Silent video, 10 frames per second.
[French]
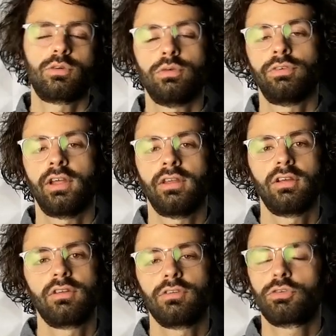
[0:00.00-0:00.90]

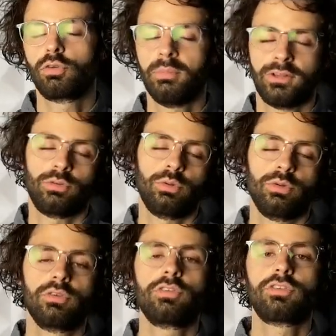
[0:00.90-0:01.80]
acouphènes somato